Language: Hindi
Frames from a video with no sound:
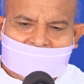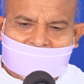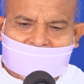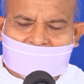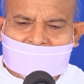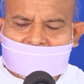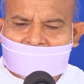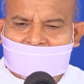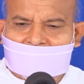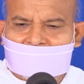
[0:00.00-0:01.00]
तीन
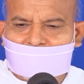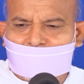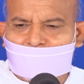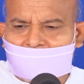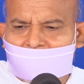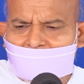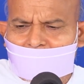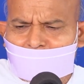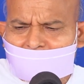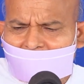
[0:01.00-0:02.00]
घंटों का
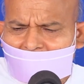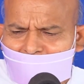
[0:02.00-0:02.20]
बड़ा